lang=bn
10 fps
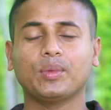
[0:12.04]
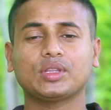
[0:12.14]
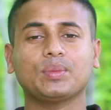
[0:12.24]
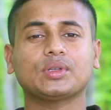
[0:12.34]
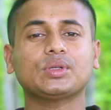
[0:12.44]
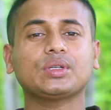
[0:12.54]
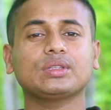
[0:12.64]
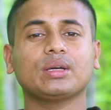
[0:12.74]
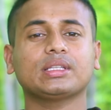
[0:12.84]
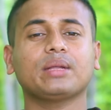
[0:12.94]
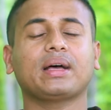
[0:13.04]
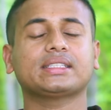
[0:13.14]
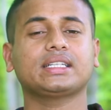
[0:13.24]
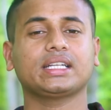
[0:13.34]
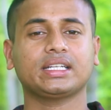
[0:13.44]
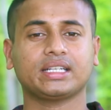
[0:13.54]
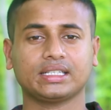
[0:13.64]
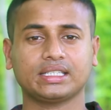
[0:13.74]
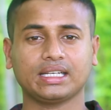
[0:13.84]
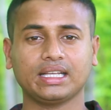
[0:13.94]
প্রতি বছর কিন্তু আমাদের বাসের টিকিট
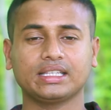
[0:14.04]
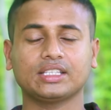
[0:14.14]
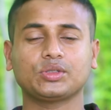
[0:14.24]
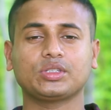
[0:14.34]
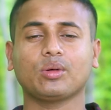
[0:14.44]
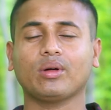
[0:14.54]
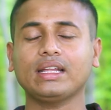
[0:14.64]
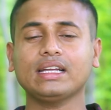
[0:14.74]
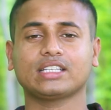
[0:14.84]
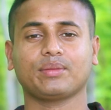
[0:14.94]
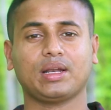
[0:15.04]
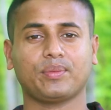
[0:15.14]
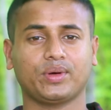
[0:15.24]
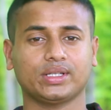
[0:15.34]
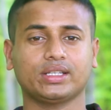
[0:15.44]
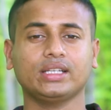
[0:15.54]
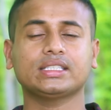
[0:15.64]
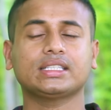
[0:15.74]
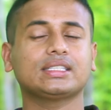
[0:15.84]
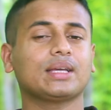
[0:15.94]
কাটতে গেলে ঈদের ছুটিতে অনেক ঝামেলা পোহাতে হয়
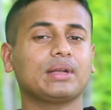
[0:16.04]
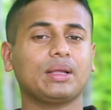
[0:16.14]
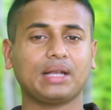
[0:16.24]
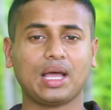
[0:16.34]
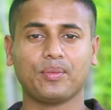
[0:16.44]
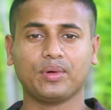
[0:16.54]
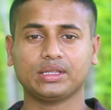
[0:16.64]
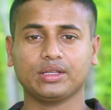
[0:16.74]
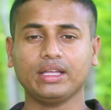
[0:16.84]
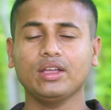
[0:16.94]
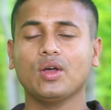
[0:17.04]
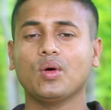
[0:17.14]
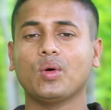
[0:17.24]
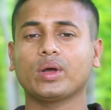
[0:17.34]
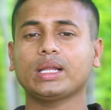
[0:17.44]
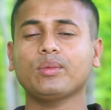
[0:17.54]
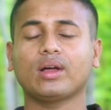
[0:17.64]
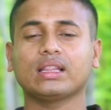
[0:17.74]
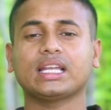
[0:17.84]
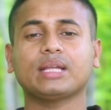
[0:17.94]
যাতে ঝামেলা না পোহাতে হয় অগ্রিম
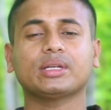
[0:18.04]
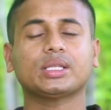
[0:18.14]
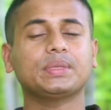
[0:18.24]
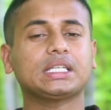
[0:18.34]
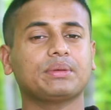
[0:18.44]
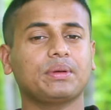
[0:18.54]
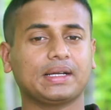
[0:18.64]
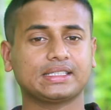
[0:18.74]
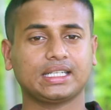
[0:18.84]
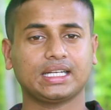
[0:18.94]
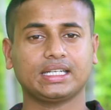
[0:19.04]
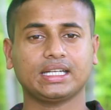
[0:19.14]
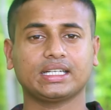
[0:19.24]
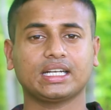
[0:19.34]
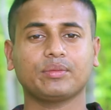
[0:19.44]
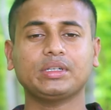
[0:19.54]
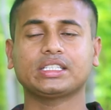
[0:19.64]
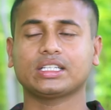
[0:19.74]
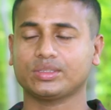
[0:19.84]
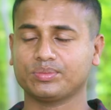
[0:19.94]
অনলাইনের মাধ্যমে কিভাবে বাসের টিকিটটা কেটে রাখবেন
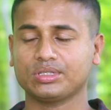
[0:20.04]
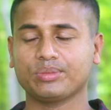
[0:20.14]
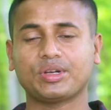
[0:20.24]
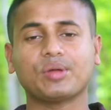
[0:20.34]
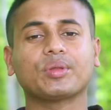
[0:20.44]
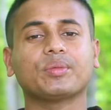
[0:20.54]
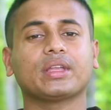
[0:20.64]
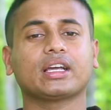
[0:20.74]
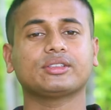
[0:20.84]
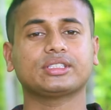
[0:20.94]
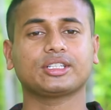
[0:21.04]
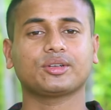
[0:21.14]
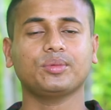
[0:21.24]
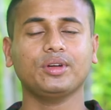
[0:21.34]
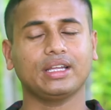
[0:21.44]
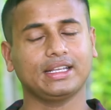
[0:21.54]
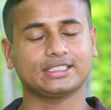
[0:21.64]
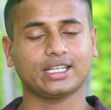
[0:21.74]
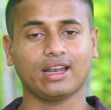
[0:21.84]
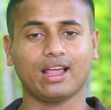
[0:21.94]
সেটা সম্পূর্ণ ভিডিওর মাধ্যমে দেখানোর চেষ্টা করবো
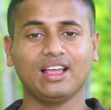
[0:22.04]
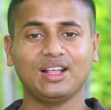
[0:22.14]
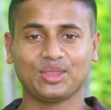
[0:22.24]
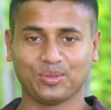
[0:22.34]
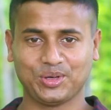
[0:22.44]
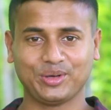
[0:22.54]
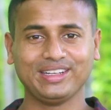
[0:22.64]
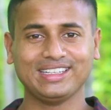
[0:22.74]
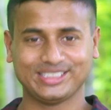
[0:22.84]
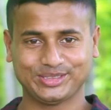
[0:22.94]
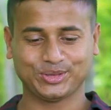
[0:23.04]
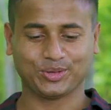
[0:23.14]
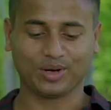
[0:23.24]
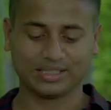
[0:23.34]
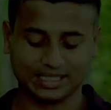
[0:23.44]
ইনশাআল্লাহ তো ভিডিওটি শুরু করা